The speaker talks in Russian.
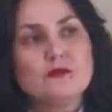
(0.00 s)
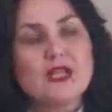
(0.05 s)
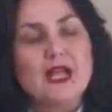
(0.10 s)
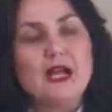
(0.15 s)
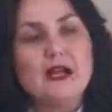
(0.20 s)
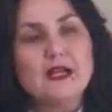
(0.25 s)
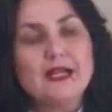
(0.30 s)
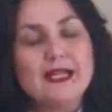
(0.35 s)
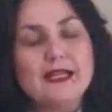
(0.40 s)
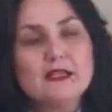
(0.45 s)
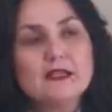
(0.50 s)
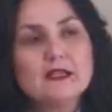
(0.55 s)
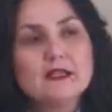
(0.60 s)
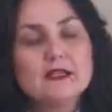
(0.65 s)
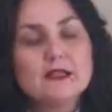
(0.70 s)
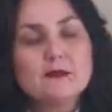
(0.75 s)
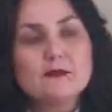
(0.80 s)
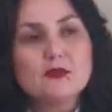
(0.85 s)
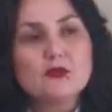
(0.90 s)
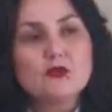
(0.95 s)

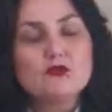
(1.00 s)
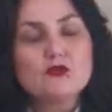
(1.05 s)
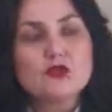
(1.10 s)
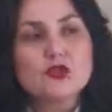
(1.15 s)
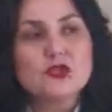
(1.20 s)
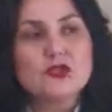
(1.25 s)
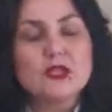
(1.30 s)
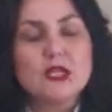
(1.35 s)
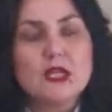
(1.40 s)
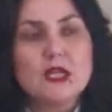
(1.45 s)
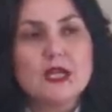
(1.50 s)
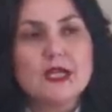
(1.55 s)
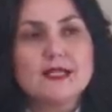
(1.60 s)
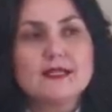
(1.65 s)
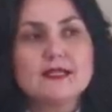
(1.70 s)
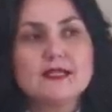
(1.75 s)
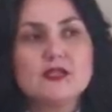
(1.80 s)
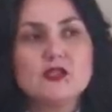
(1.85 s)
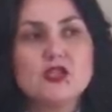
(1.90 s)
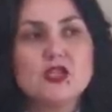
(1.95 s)
оклятки на прошлое, а
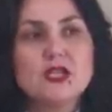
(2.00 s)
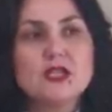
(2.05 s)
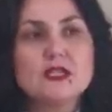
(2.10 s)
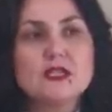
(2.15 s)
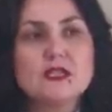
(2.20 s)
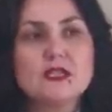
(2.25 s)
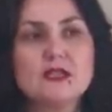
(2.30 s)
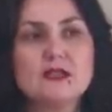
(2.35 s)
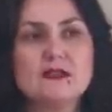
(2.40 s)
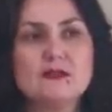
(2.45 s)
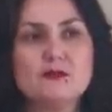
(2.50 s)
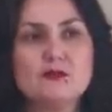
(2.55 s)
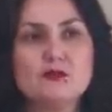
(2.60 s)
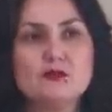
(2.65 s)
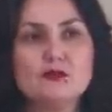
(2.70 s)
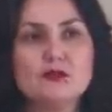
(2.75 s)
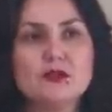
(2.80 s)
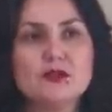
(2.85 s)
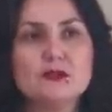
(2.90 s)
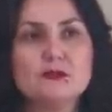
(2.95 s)
сейчас как
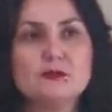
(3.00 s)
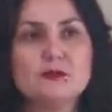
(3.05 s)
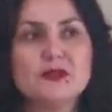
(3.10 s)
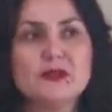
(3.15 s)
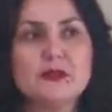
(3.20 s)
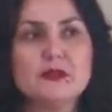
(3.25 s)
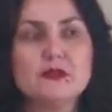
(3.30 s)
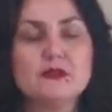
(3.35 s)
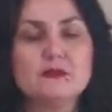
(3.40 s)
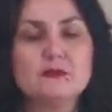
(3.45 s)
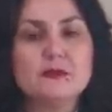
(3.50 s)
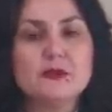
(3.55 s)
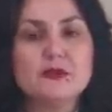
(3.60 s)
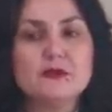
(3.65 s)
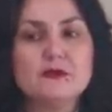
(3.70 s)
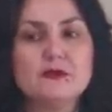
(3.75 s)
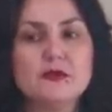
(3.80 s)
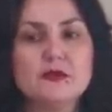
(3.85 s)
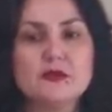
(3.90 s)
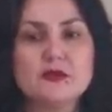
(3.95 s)
будто бы
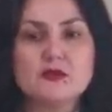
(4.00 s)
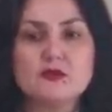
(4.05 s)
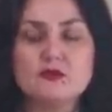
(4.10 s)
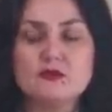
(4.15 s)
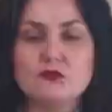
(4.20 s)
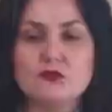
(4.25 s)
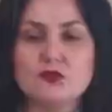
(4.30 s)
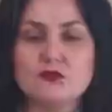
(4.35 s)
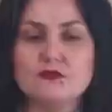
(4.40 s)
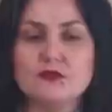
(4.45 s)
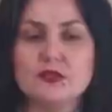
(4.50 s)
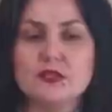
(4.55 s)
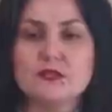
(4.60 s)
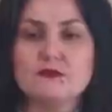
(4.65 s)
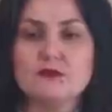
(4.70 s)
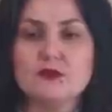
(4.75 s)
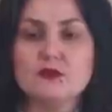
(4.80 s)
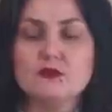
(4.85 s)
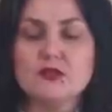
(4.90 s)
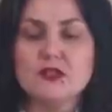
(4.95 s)
появилось, ну, то есть вы
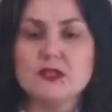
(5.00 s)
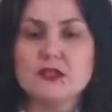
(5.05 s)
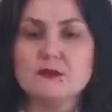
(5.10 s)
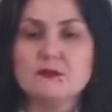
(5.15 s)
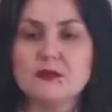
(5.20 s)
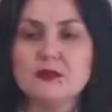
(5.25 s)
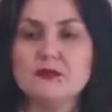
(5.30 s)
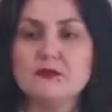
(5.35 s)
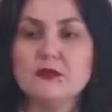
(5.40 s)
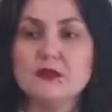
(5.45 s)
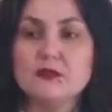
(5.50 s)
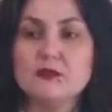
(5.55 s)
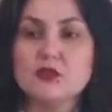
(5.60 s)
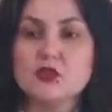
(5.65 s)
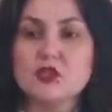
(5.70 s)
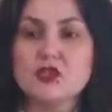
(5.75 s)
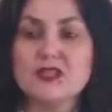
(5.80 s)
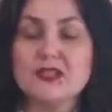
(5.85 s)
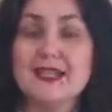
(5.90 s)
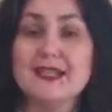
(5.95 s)
развернулись и появилось
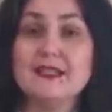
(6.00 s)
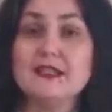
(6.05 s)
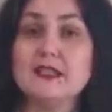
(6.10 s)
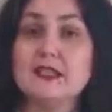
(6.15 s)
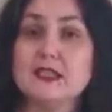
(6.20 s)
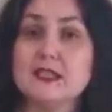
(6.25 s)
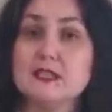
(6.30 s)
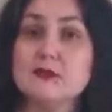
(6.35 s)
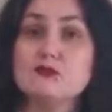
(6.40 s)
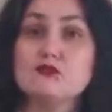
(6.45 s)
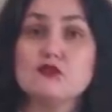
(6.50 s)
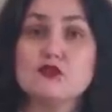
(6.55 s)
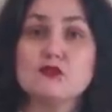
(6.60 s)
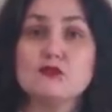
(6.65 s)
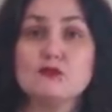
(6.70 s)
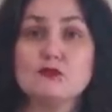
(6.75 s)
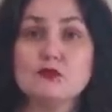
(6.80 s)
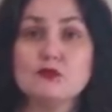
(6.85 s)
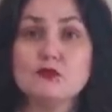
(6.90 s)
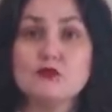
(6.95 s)
желание идти
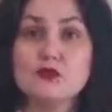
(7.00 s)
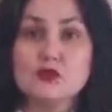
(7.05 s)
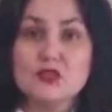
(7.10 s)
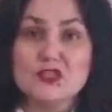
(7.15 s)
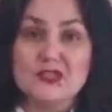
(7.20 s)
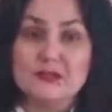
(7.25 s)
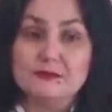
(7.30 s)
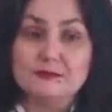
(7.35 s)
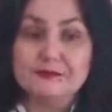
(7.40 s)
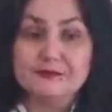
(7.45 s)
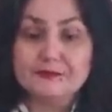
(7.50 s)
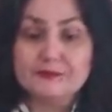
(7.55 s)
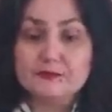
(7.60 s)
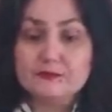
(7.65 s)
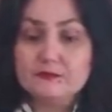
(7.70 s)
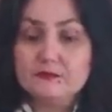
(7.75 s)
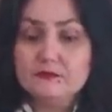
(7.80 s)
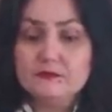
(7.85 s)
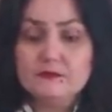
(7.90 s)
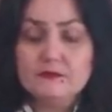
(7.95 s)
уже в будущее.
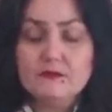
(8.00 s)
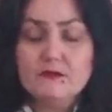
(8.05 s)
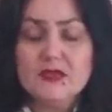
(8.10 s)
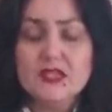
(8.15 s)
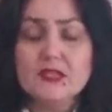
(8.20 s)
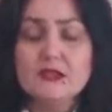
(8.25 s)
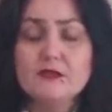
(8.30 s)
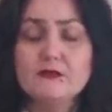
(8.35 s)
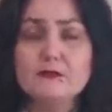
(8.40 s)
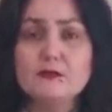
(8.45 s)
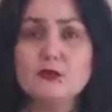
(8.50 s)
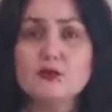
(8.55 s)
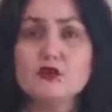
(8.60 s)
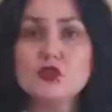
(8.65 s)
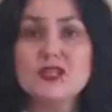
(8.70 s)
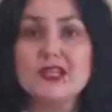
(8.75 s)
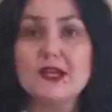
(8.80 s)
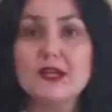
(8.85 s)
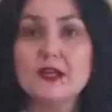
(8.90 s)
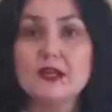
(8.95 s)
Не в
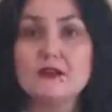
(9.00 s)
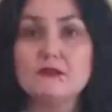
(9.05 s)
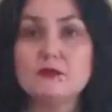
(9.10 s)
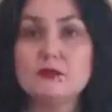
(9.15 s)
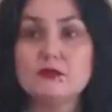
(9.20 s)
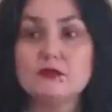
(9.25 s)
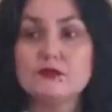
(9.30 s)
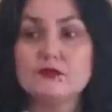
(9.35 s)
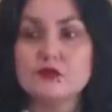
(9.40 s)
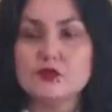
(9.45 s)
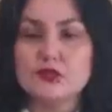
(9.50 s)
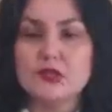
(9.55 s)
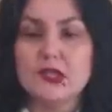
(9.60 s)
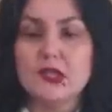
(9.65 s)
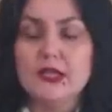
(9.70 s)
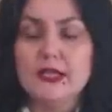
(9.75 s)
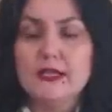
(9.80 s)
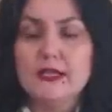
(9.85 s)
прошлое, а в будущее.